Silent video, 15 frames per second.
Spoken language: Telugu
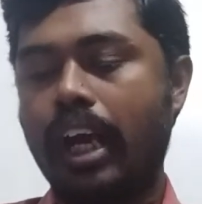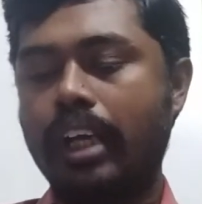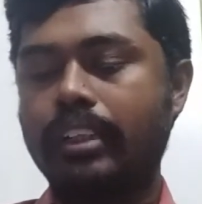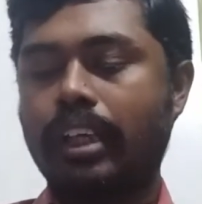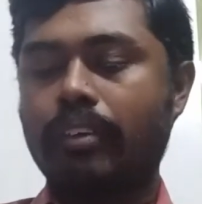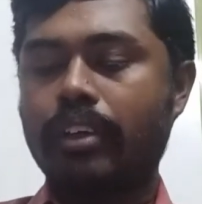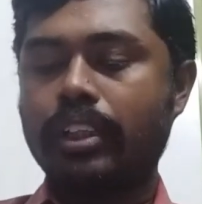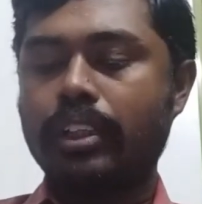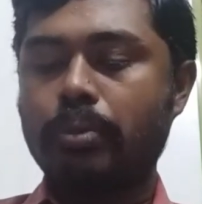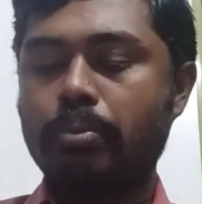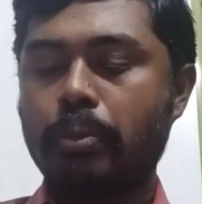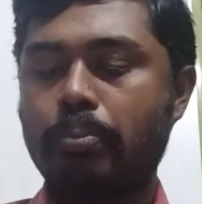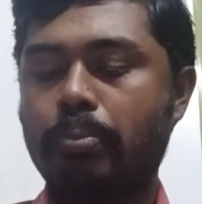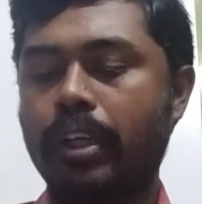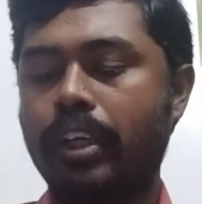ఆ తర్వాత
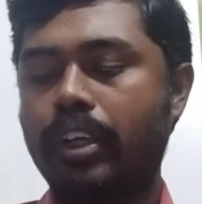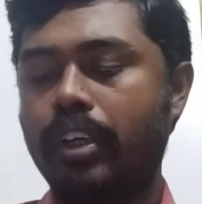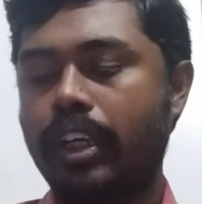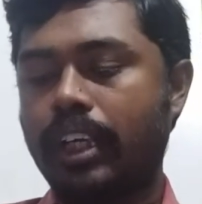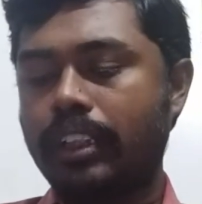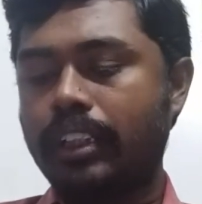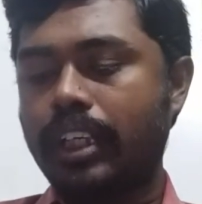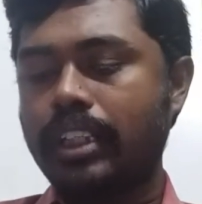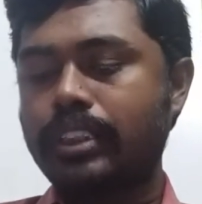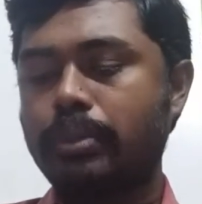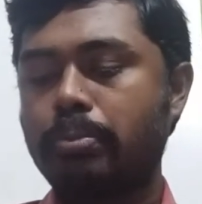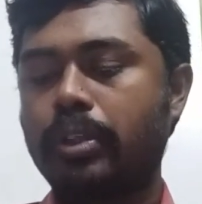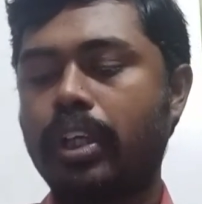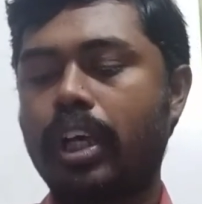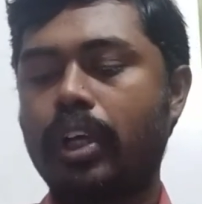ముప్పై ఏడు కథా
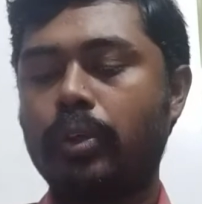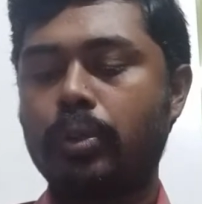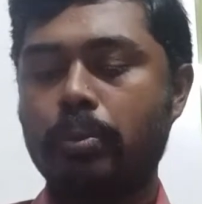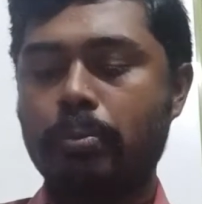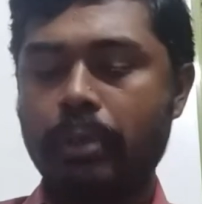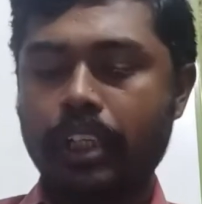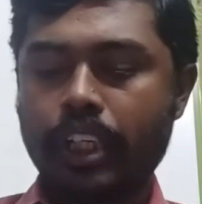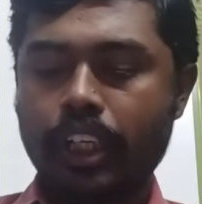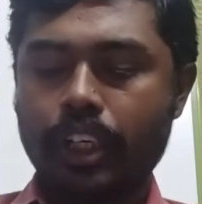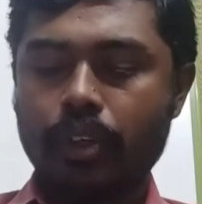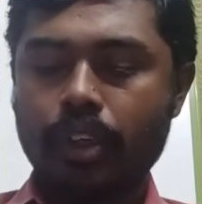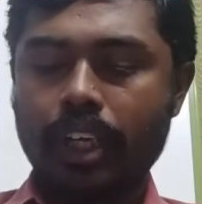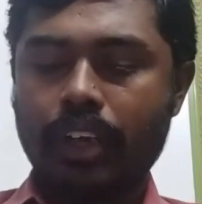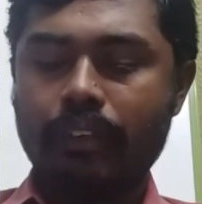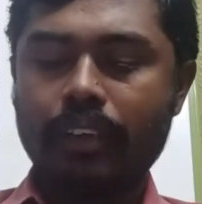సంపుటాలు
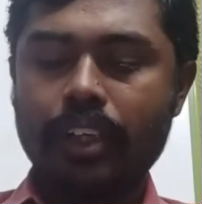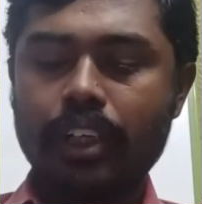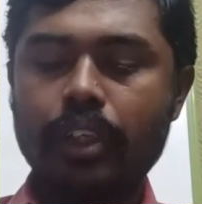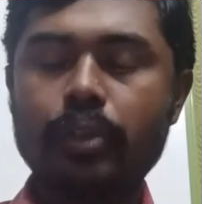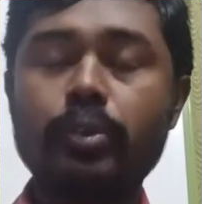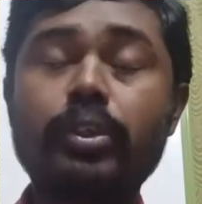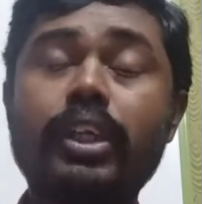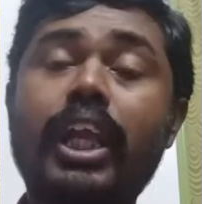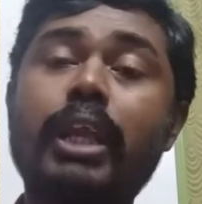పదిహేడు నవలలు